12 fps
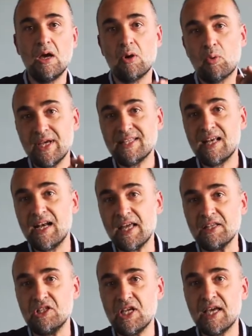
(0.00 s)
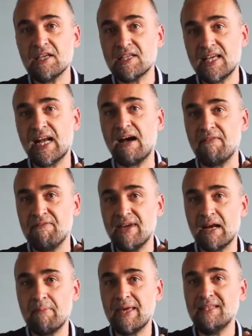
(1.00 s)
questa legge sarà
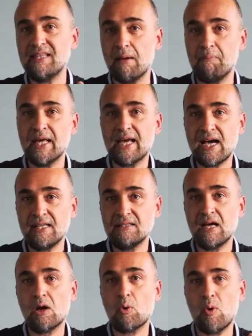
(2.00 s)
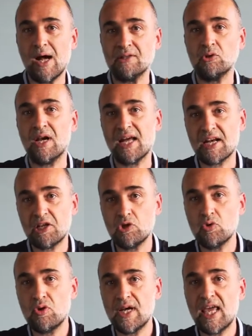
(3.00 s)
veramente applicata quando la
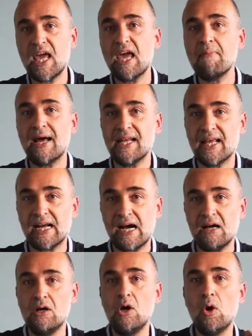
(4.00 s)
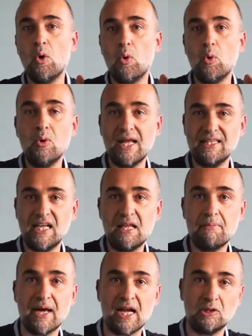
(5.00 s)
Regione emanerà una
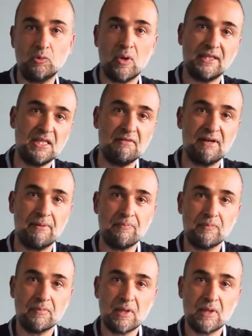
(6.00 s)
delibera attuativa.